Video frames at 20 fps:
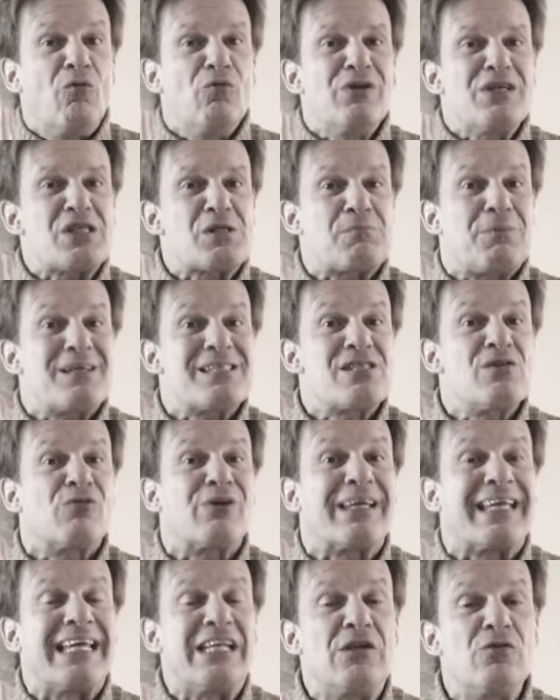un
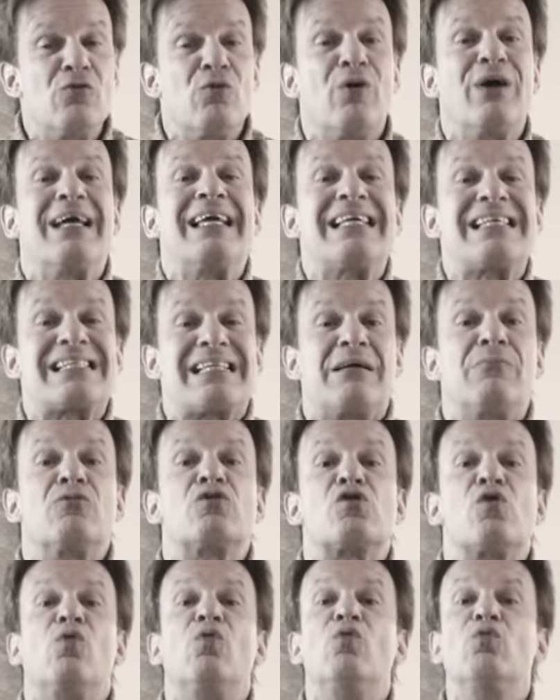espacio que no
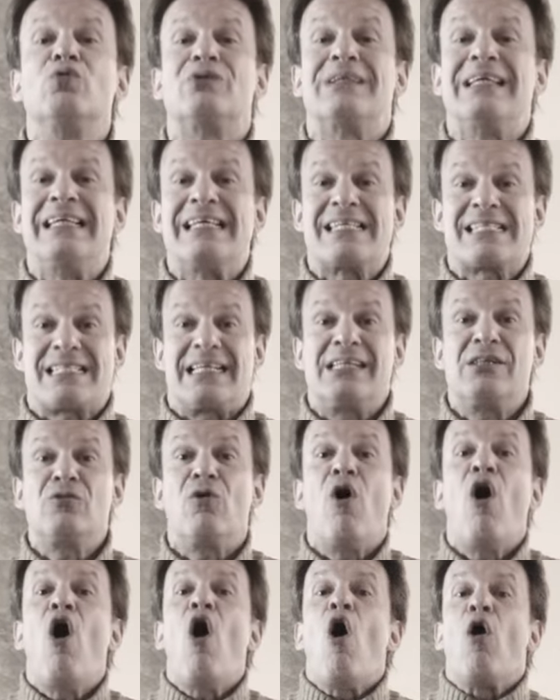estamos
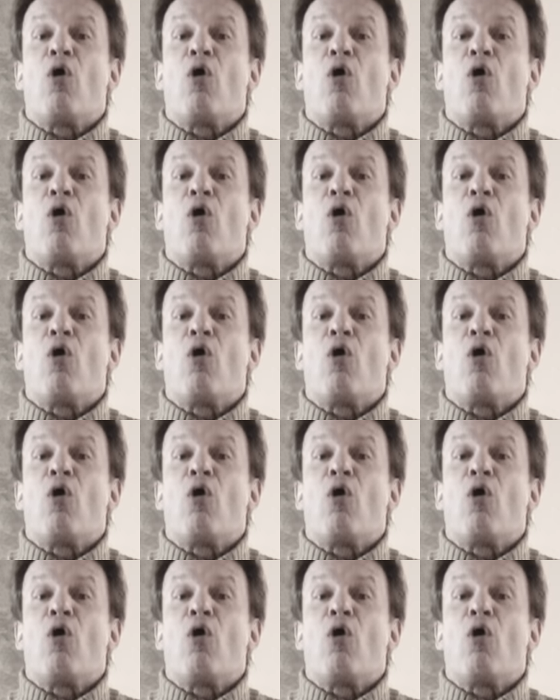utilizando